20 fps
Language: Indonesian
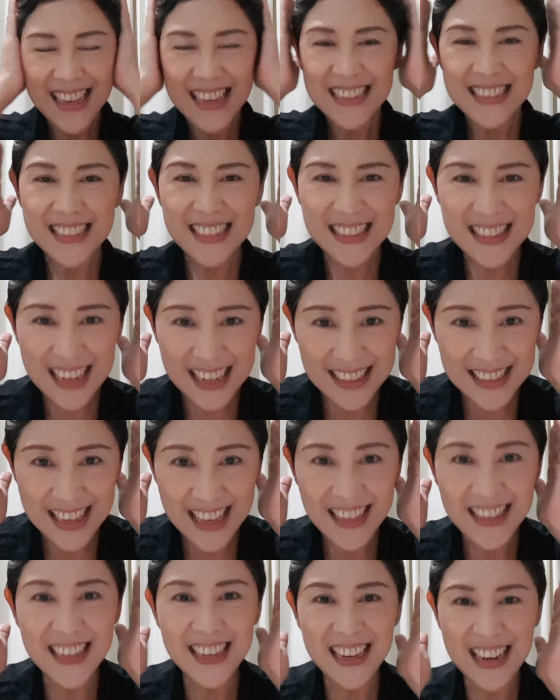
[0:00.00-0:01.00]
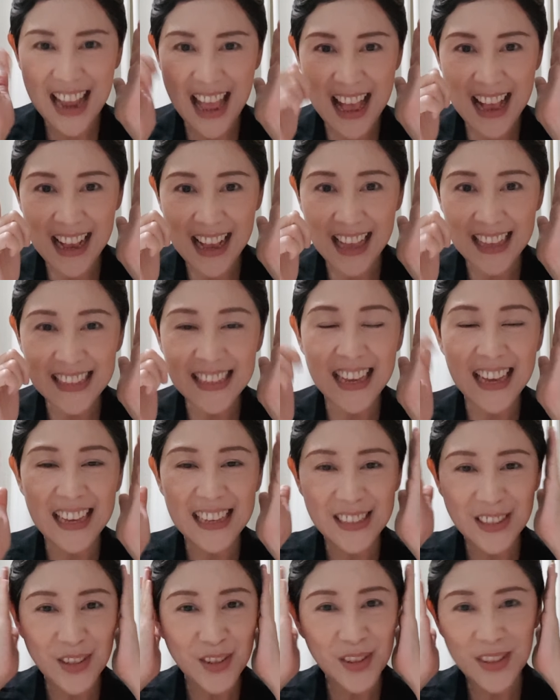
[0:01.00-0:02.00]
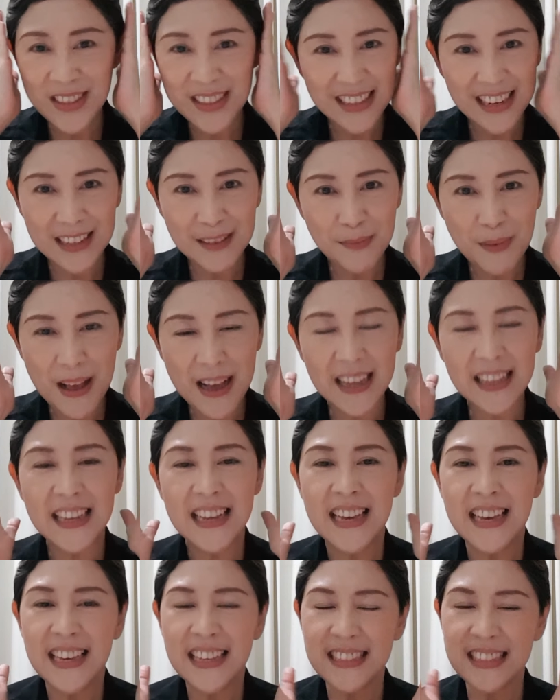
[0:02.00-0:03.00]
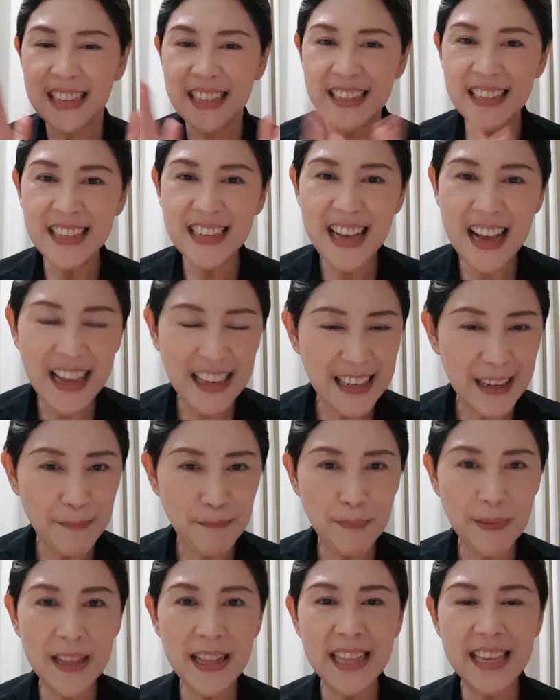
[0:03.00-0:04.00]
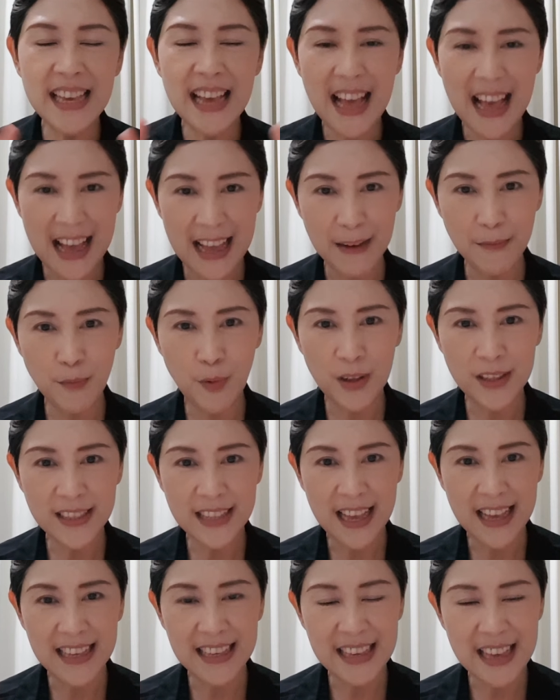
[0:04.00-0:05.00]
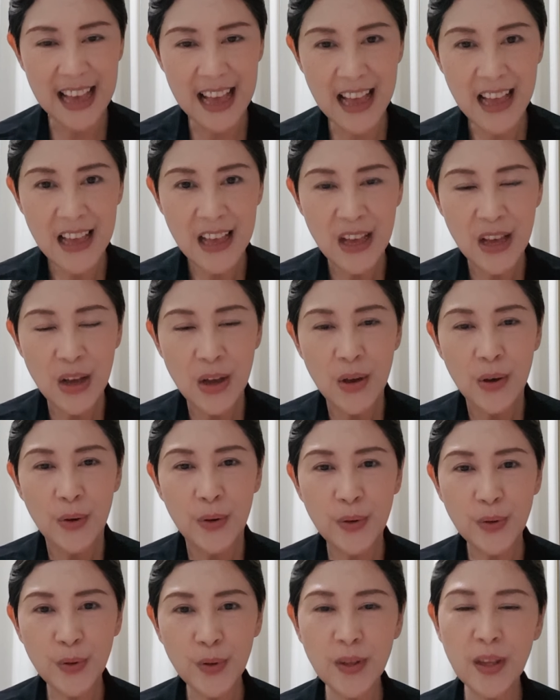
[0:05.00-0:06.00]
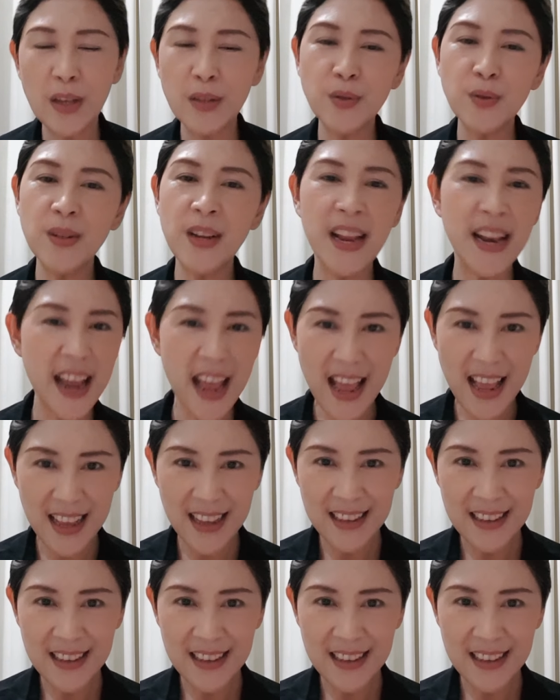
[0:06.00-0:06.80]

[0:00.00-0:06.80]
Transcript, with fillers: Stres ya dengan angkanya aja udah stres banget. Jadi nggak ada pilihan buat saya untuk ya sudah dah